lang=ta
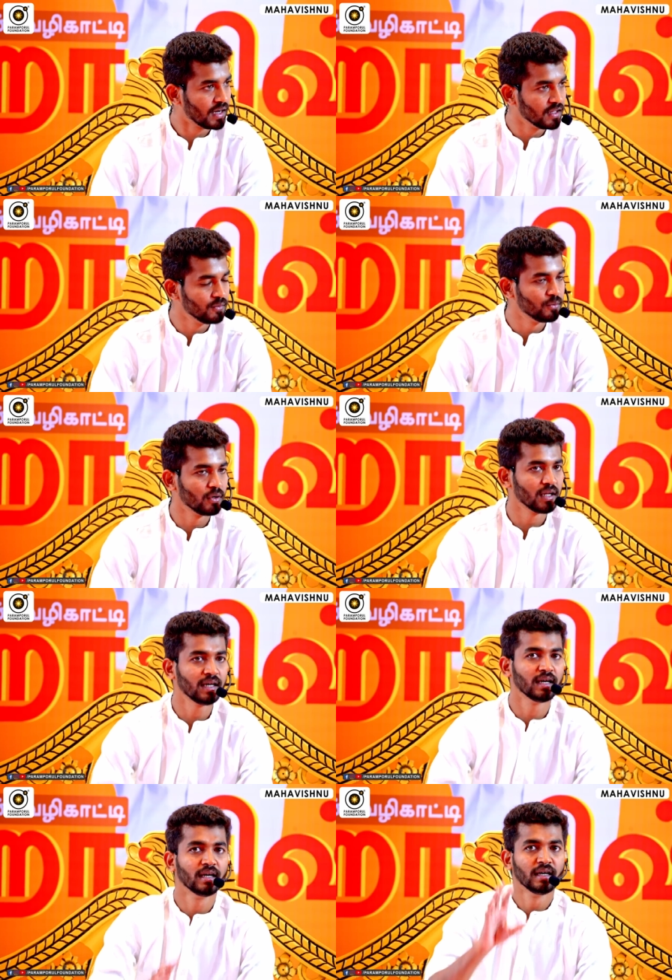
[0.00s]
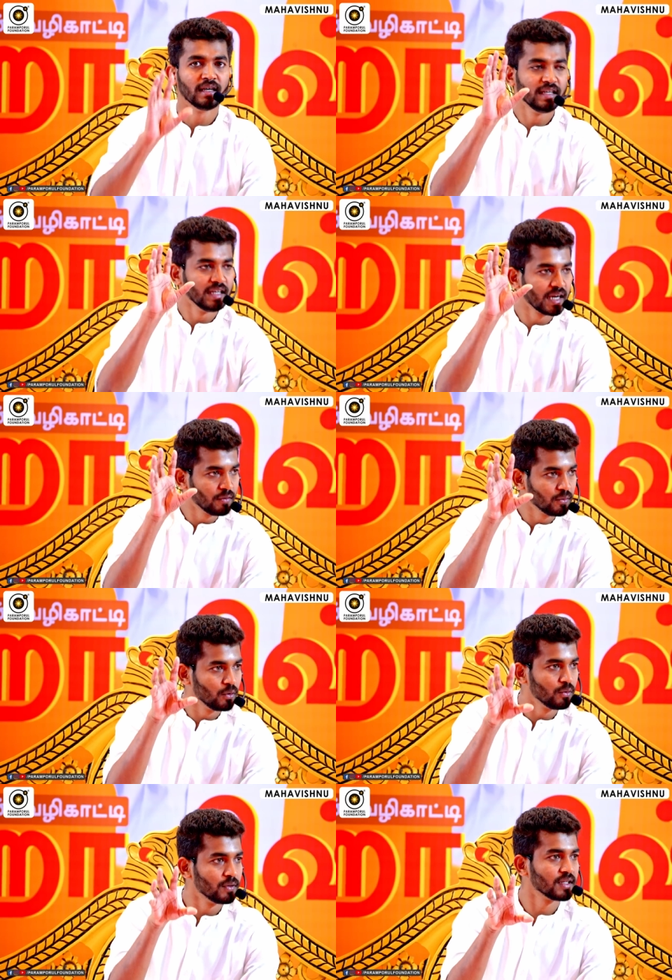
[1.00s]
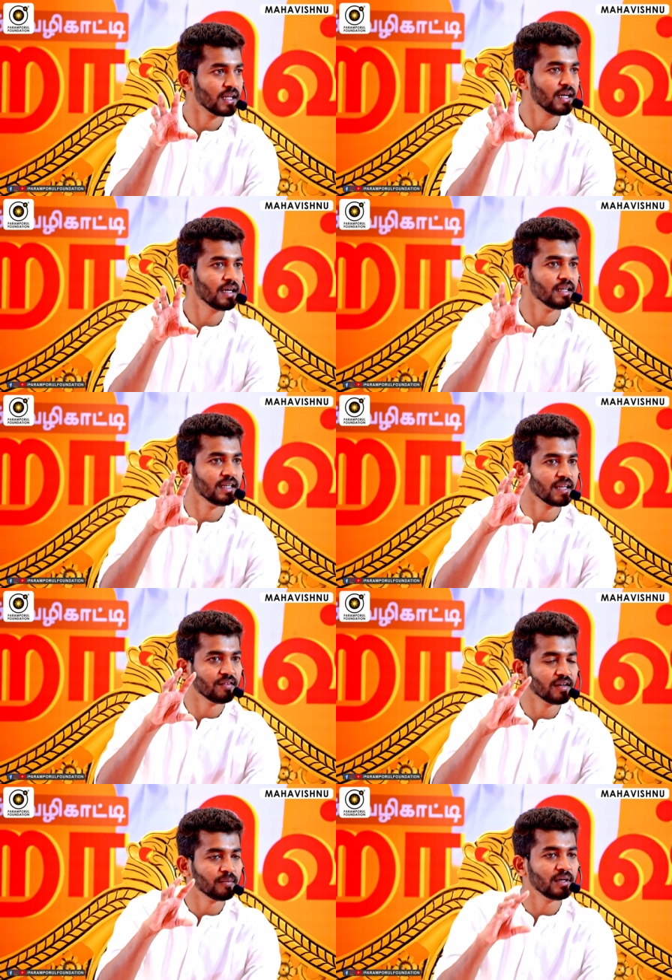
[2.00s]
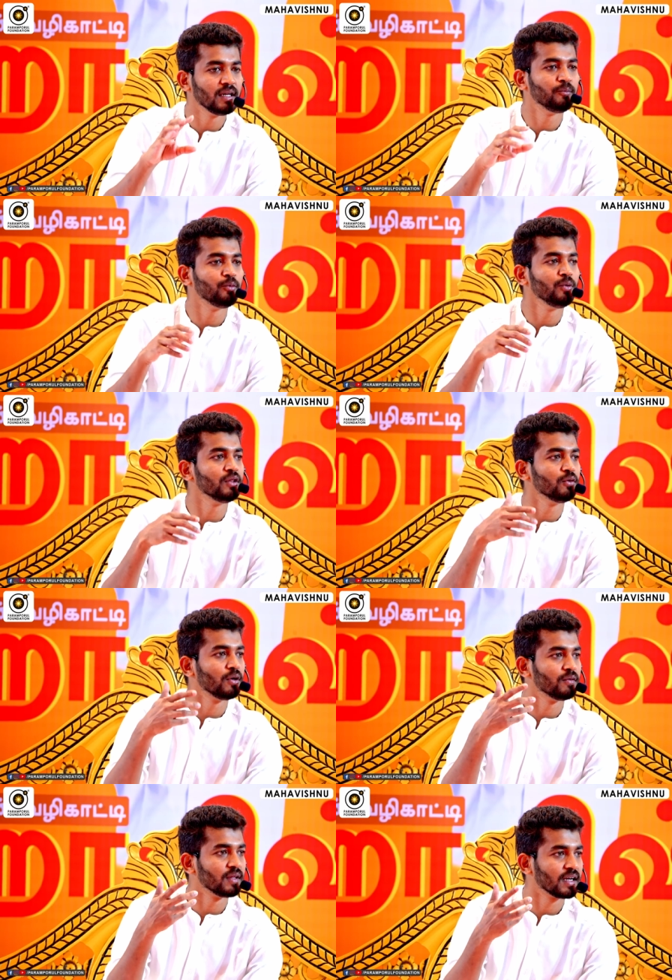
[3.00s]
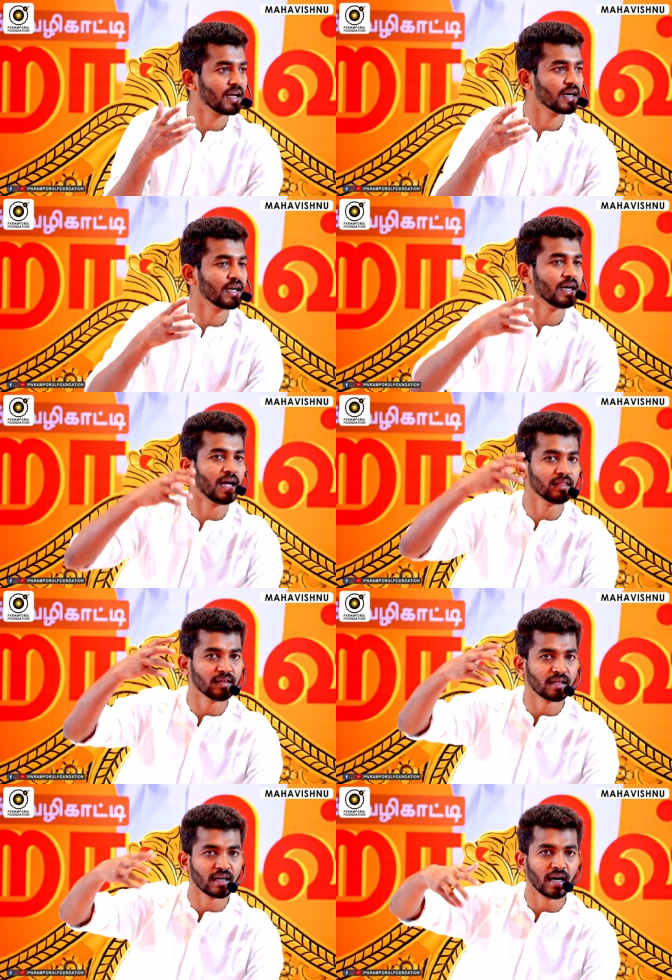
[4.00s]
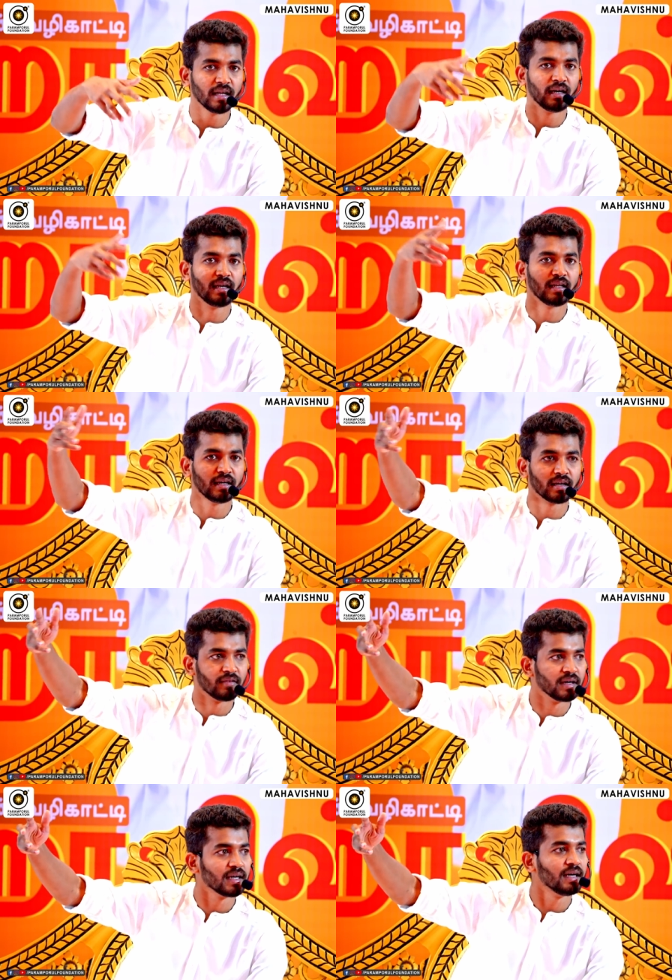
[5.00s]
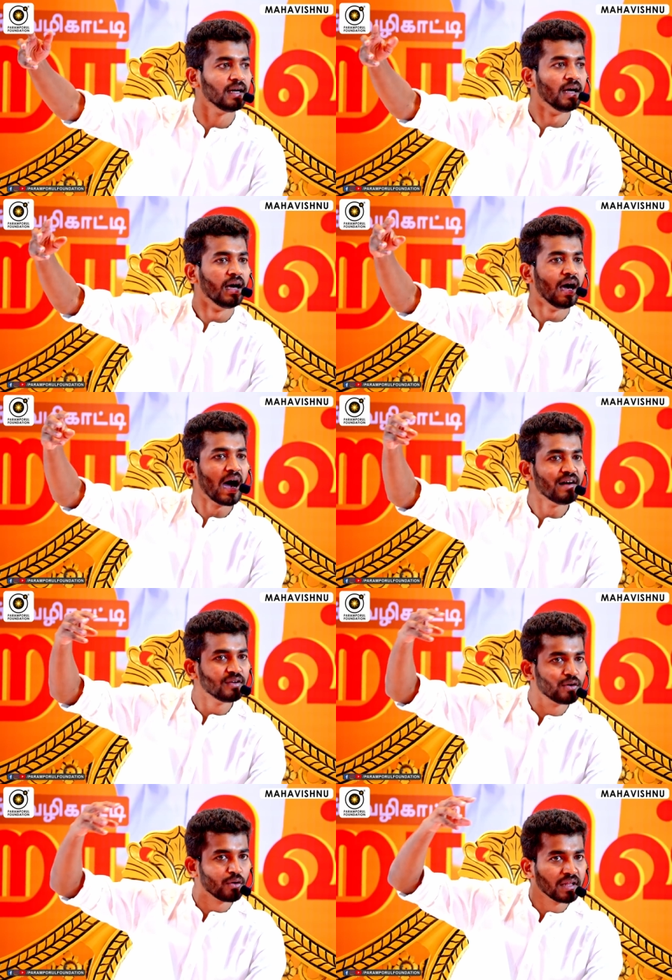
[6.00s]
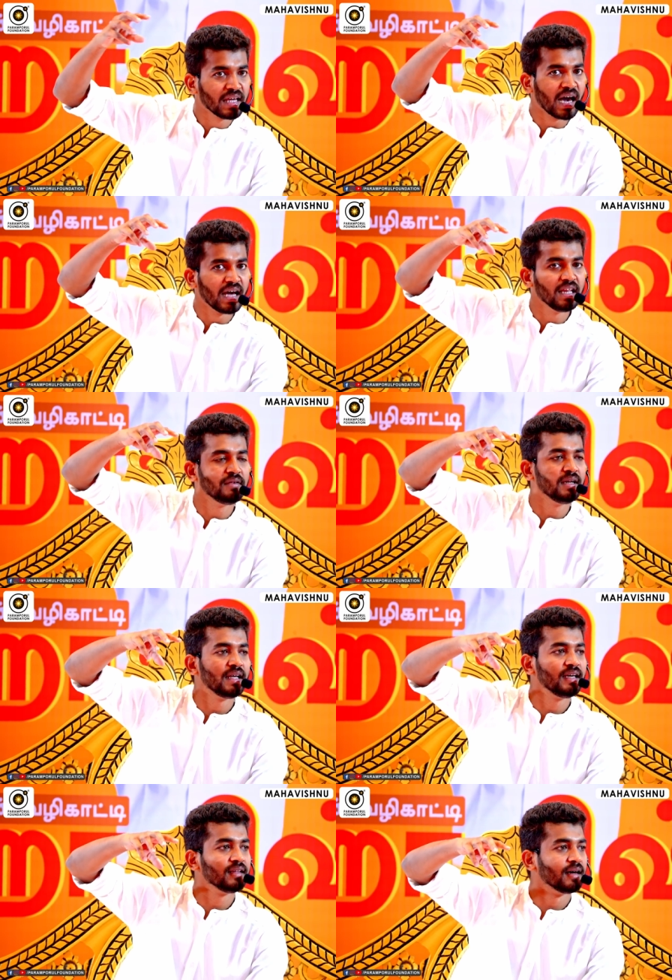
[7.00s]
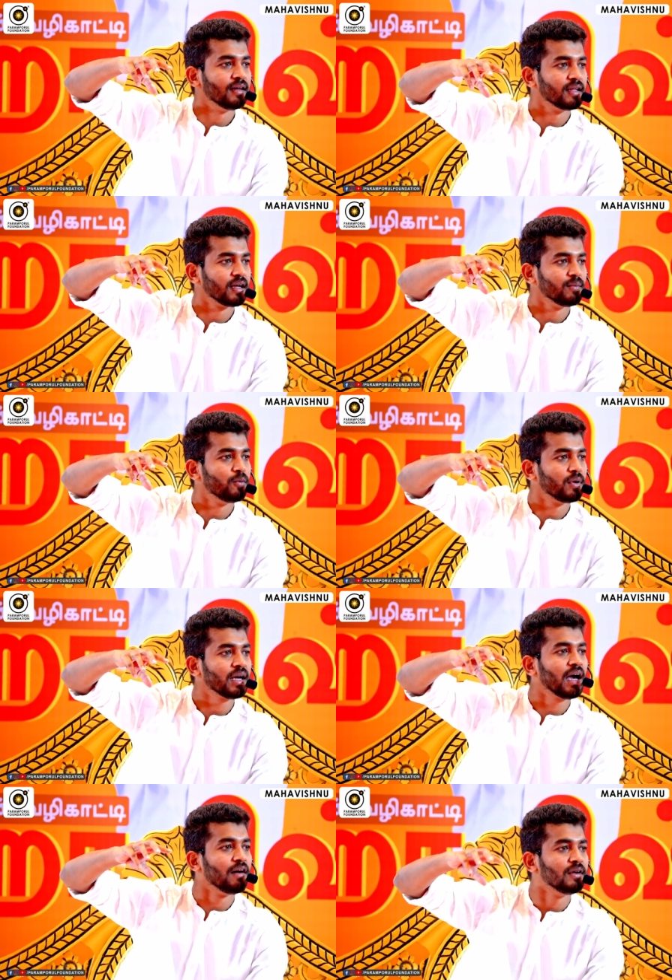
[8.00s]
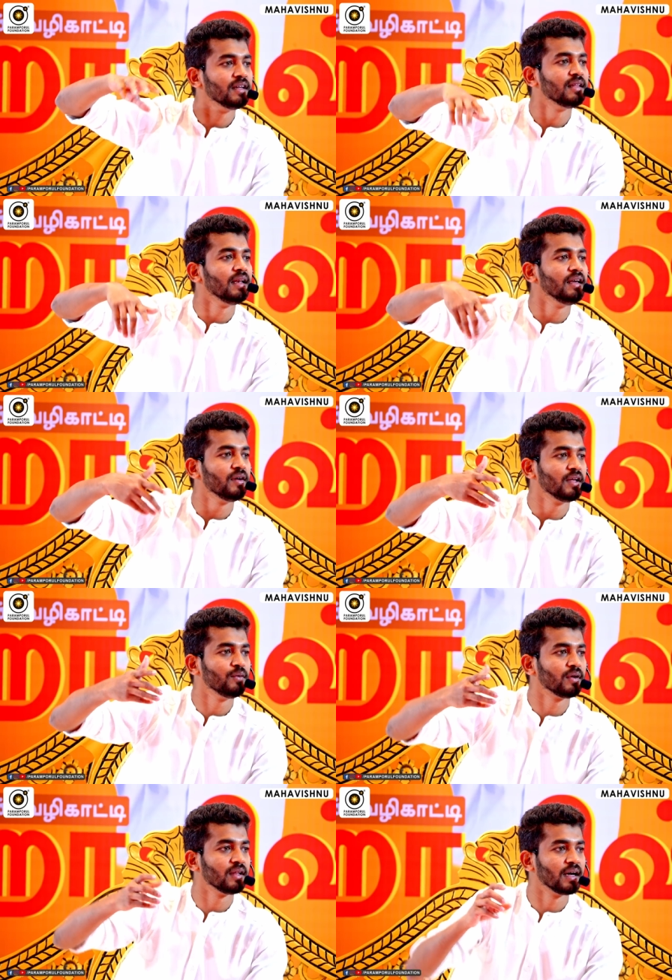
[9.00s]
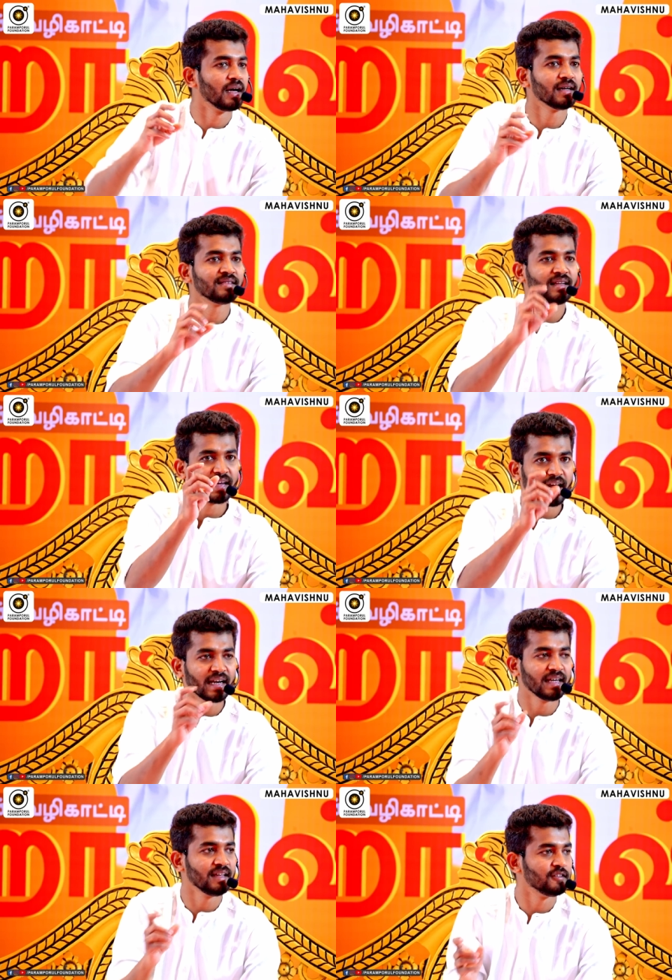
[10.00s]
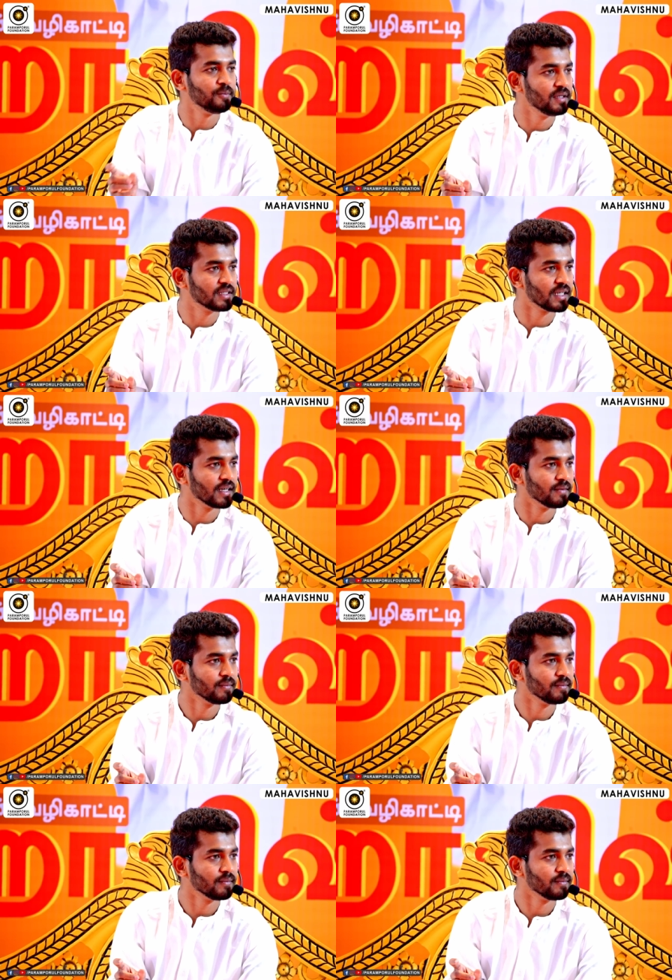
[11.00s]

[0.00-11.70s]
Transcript: அதுபோல் இறைவன் ஒருவன் தான் இறைவனை பற்றி புரிந்து கொள்வதற்காக அந்தந்த நாடுகளில் இருக்கிறவங்க அவங்களுடைய அறிவு நிலைக்கு தகுந்தாற் போல் அவங்களுக்கு தெளிய வைக்கணுன்றதுக்காக சில கேட்டகரிஸ் பிரித்தாங்க